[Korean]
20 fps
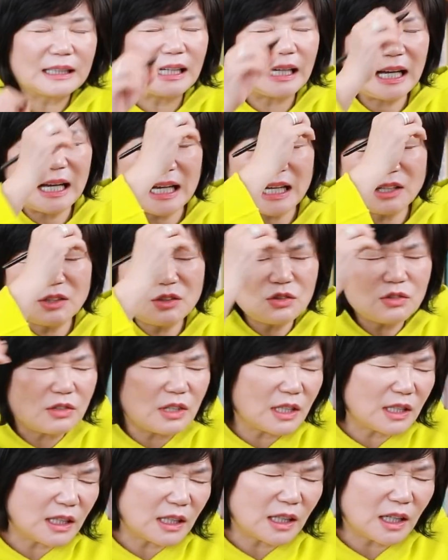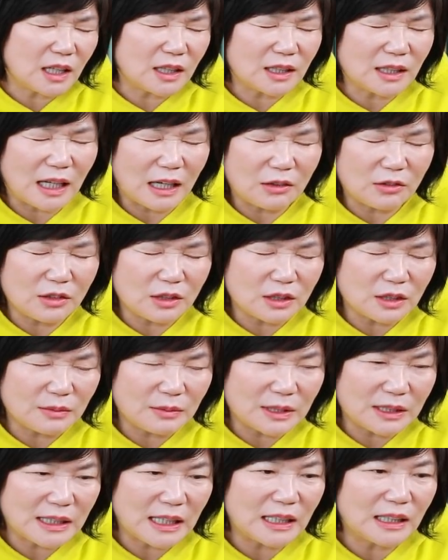딱 한 줄의 생각을 갖고
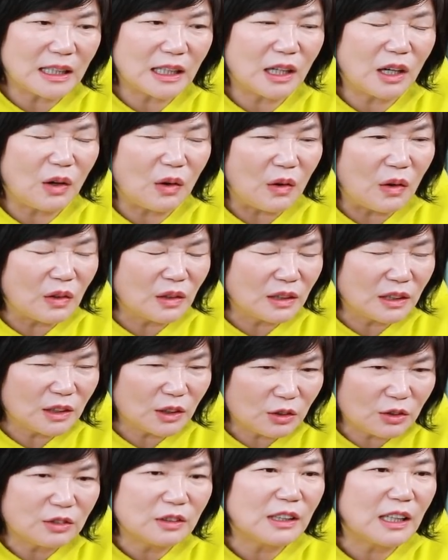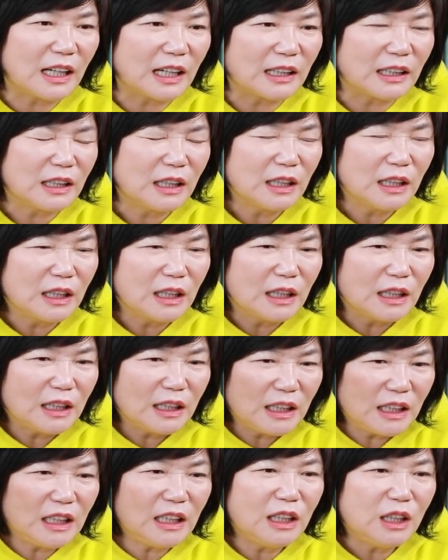있으면 살다가 어느 순간
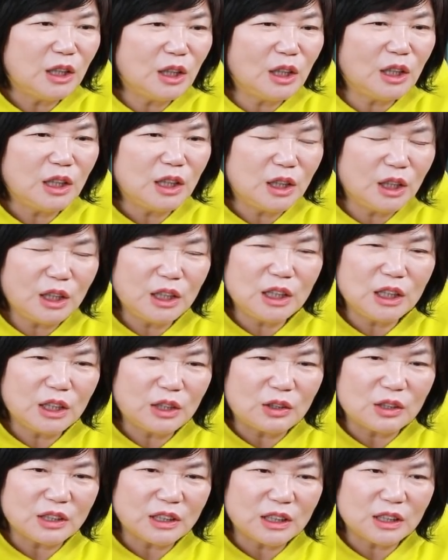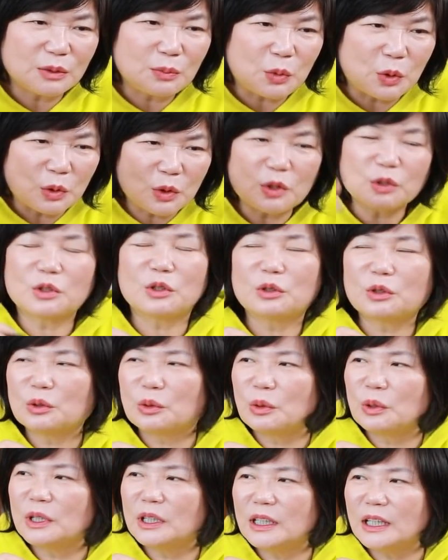이것이 본격적으로
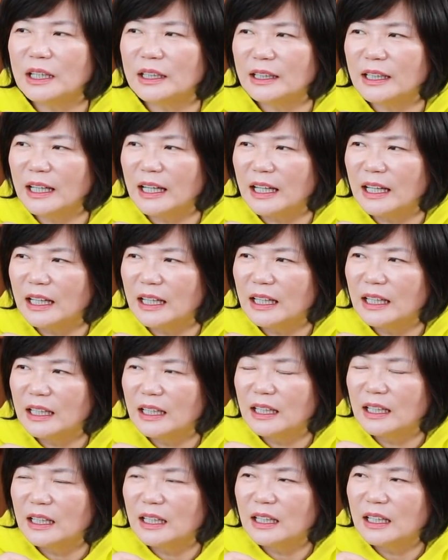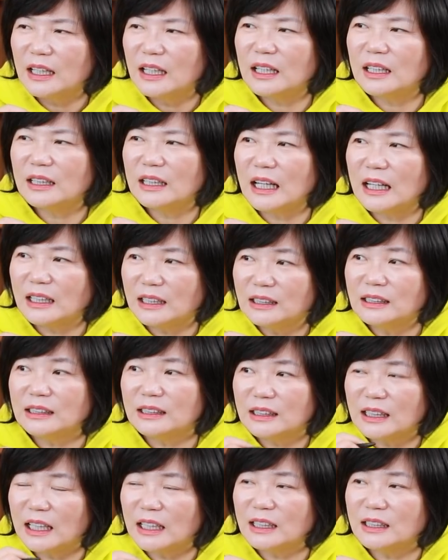논의될 때, 아,
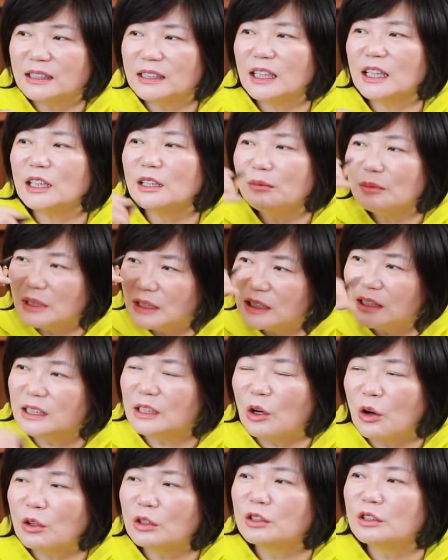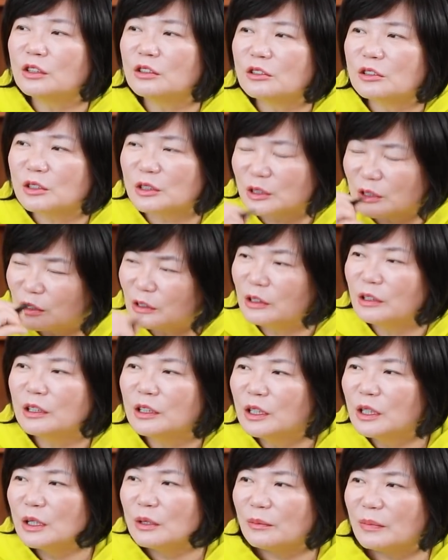나는 책임 있는 어른으로서
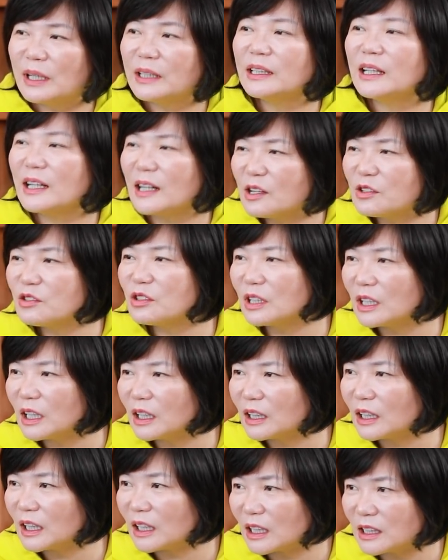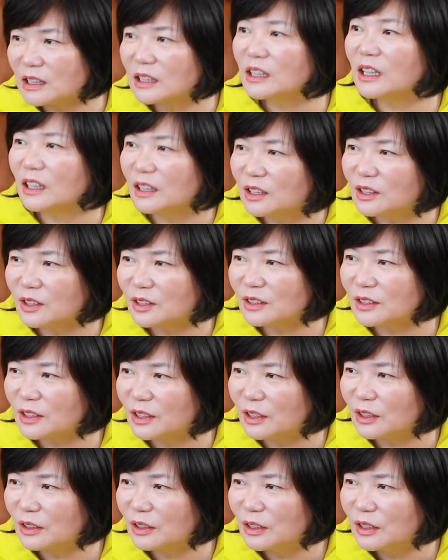판단할 수 있겠다라는 생각이
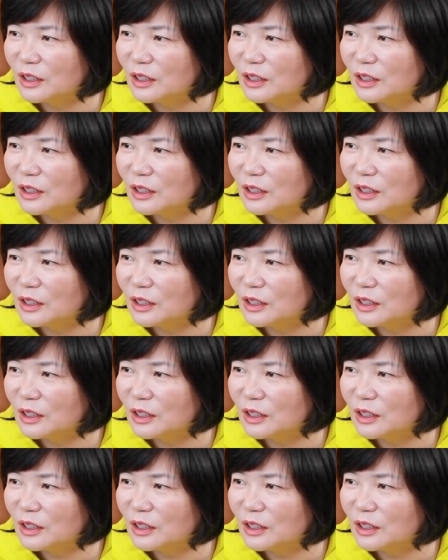들었어요.